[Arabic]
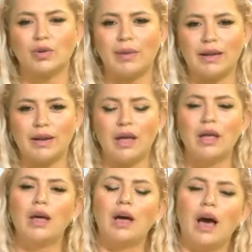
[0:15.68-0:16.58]
معنا
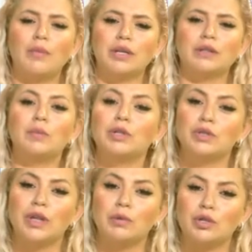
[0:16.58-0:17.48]
عبر
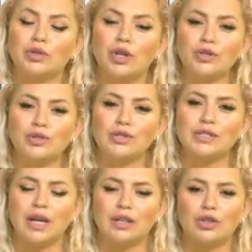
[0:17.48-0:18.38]

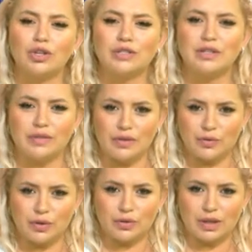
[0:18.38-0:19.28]
www.norsad.tv
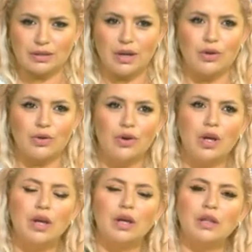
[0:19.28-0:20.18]
فيكم تختاروا
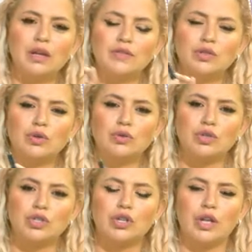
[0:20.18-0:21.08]
تلفزيون نور
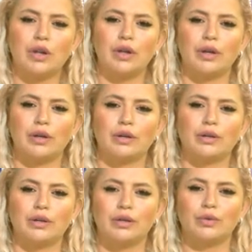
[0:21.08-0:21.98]
الشرق
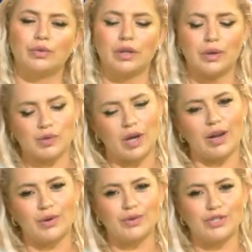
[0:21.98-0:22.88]
آه، وتكبسوا
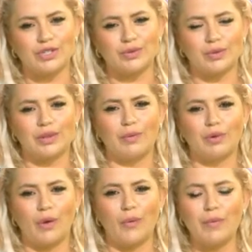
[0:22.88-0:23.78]
على نور جديد
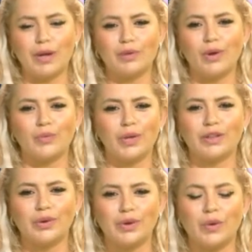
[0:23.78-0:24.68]
وتتابعونا وين ما كنتوا عم
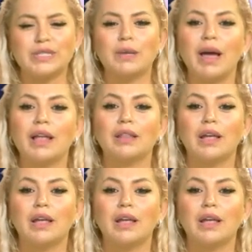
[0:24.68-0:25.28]
تحضرونا واذا بعد